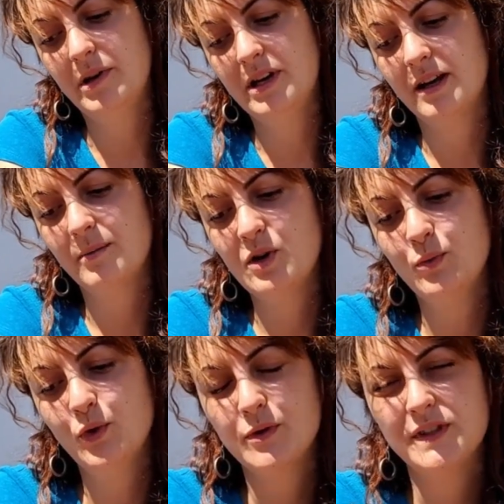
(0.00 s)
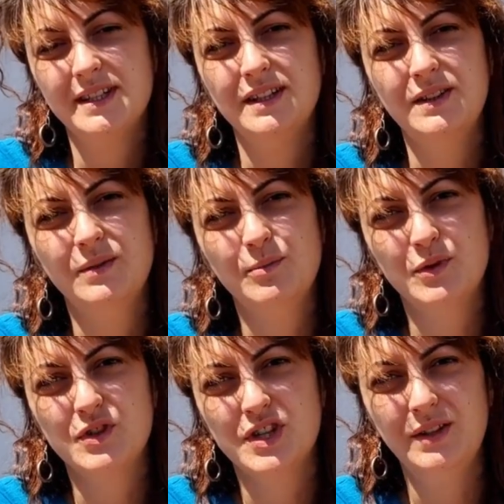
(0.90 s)
para acabar o meu projeto,
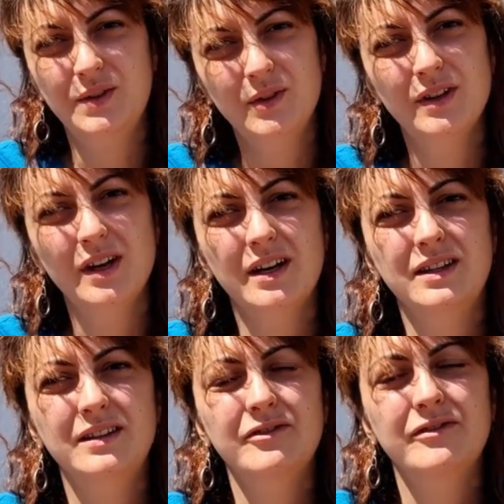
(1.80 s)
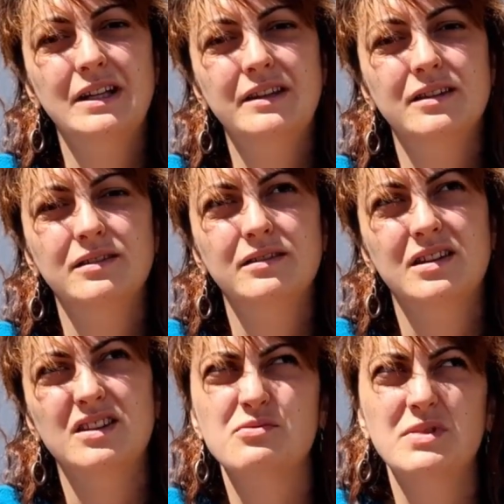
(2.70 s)
projeto ainda faltam
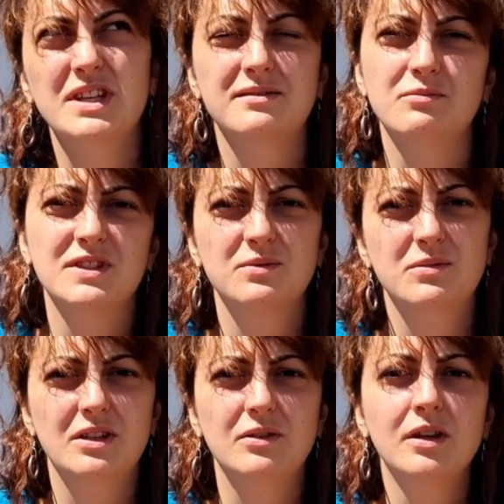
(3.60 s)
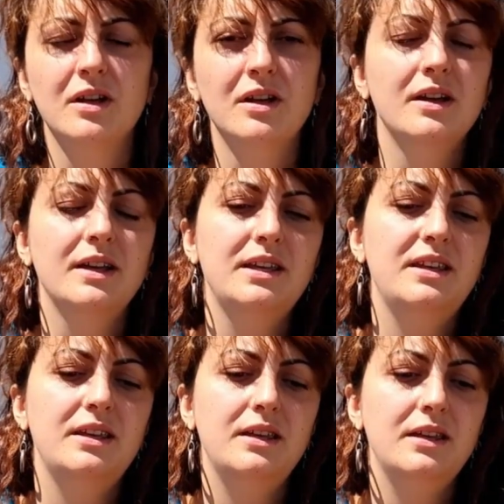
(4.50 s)
três meses, mais ou menos.
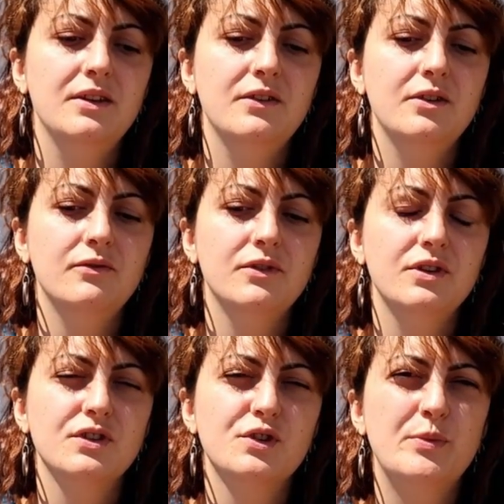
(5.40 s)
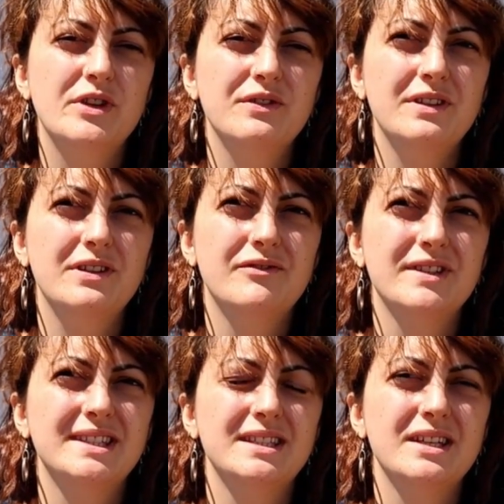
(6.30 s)
E eu, eu espero de
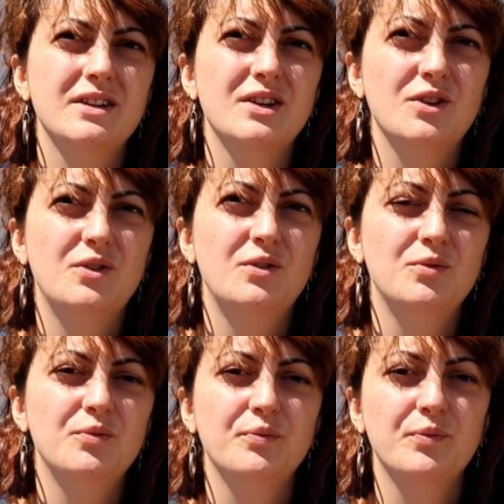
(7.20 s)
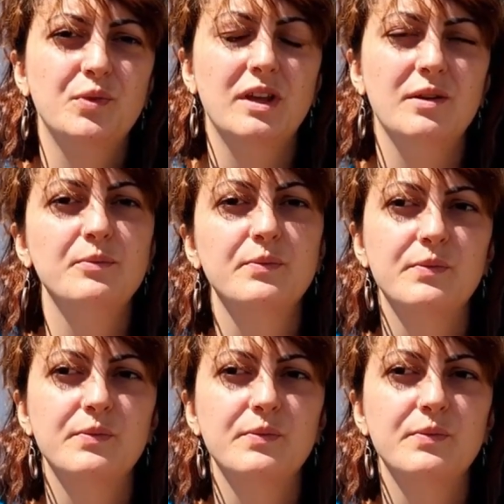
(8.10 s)
fazer um... porque